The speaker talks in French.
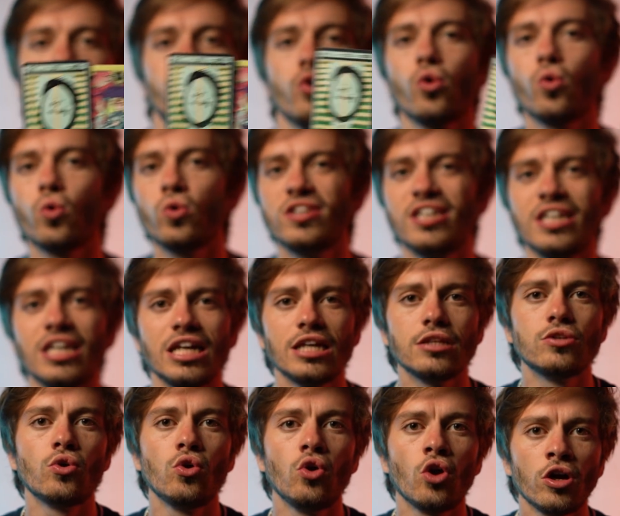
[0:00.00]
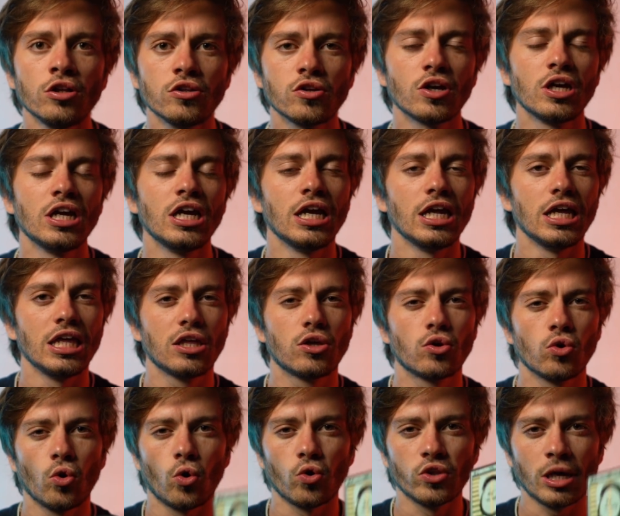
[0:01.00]
d'un côté et de l'autre et
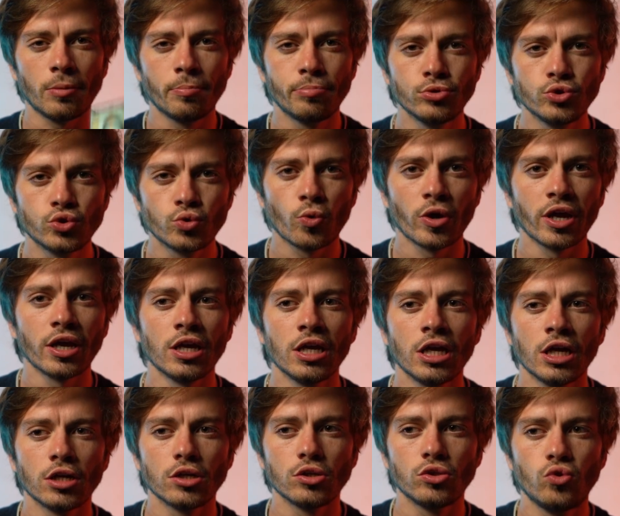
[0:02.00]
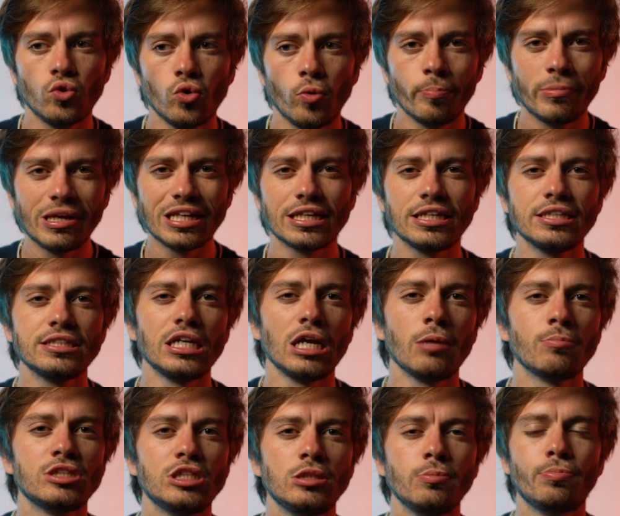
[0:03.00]
qu'on a besoin de maîtriser
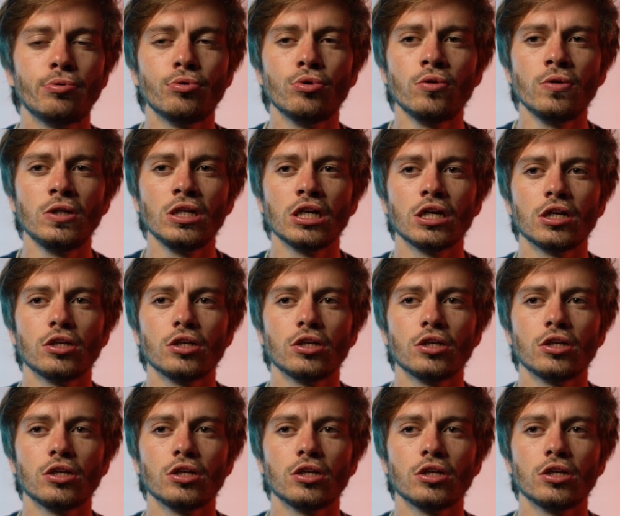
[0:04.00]
un petit peu,